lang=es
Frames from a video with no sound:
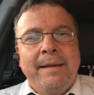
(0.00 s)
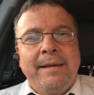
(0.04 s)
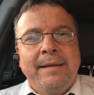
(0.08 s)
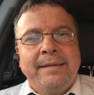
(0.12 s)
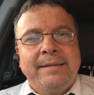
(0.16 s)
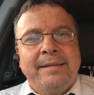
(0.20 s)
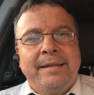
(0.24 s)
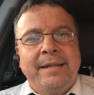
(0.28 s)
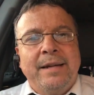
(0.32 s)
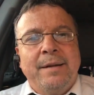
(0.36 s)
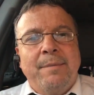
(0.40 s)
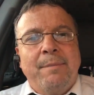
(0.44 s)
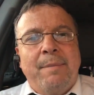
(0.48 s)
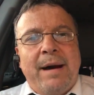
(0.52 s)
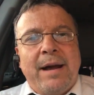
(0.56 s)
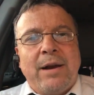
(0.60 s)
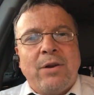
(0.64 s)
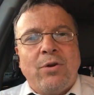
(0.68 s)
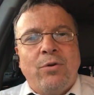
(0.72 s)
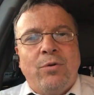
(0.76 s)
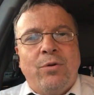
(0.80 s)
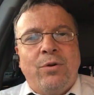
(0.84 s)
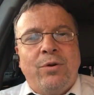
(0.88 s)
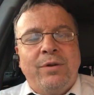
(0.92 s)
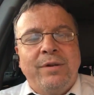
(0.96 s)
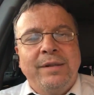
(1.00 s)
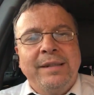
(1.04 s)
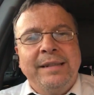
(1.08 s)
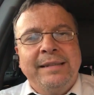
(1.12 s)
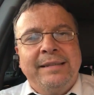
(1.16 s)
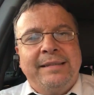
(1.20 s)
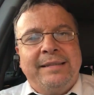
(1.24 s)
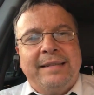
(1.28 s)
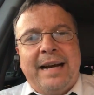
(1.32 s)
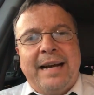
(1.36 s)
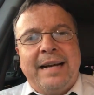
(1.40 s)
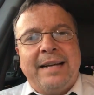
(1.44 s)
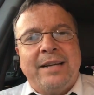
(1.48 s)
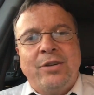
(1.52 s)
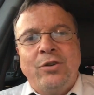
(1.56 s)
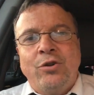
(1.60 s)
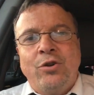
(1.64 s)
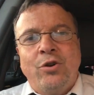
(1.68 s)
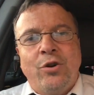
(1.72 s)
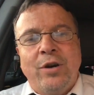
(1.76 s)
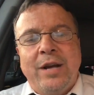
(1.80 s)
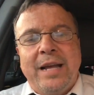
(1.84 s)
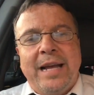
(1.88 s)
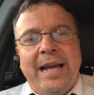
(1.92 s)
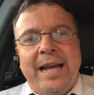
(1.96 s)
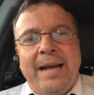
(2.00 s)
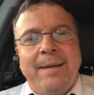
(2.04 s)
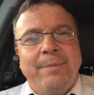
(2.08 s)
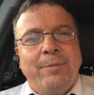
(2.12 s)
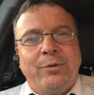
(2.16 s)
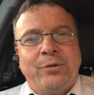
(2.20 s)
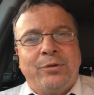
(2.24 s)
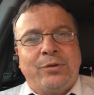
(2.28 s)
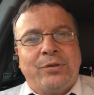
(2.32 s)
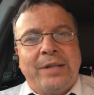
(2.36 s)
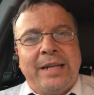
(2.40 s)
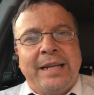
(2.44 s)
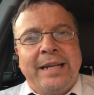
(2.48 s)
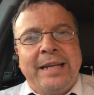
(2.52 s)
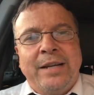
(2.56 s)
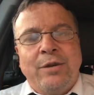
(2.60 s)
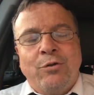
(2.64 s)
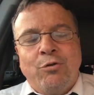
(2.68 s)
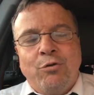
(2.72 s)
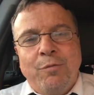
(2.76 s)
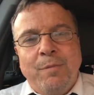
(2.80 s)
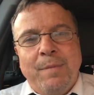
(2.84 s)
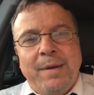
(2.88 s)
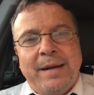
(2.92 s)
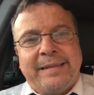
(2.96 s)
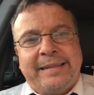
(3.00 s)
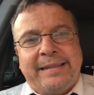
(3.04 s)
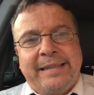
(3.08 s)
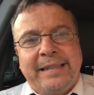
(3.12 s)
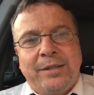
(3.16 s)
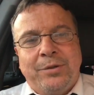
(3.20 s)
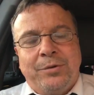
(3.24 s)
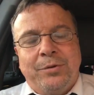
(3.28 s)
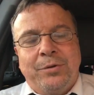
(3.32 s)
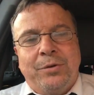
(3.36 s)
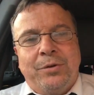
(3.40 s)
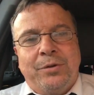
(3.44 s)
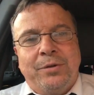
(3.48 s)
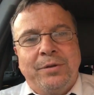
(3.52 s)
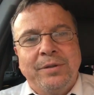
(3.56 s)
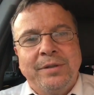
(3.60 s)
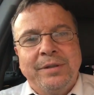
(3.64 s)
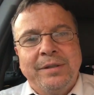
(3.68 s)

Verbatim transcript: sin embargo, Isaac no leemos en ningún versículo